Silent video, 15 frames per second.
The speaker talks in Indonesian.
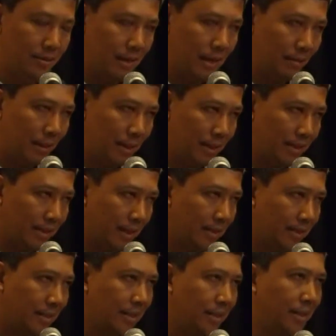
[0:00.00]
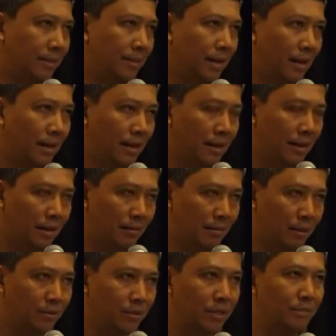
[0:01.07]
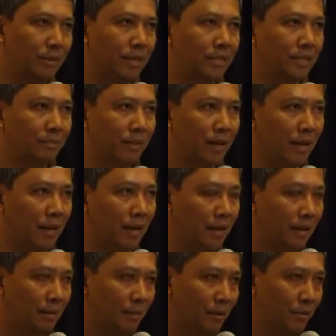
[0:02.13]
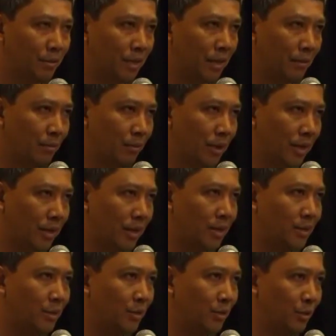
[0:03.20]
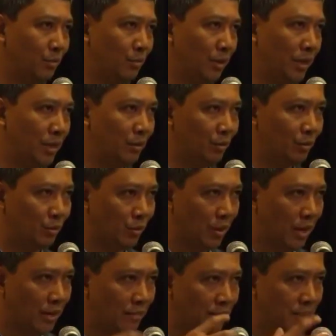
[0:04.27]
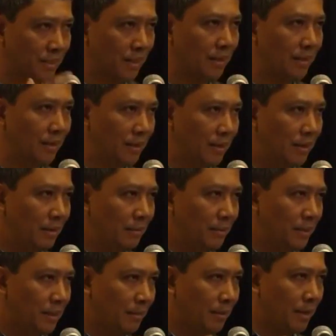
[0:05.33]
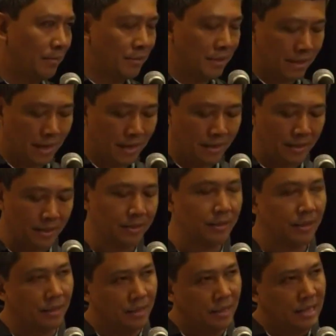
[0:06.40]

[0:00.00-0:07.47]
dalam arti transendental manusia sebagai ciptaan manusia yang punya rasio punya keutuhan bisa bisa menafsir realitas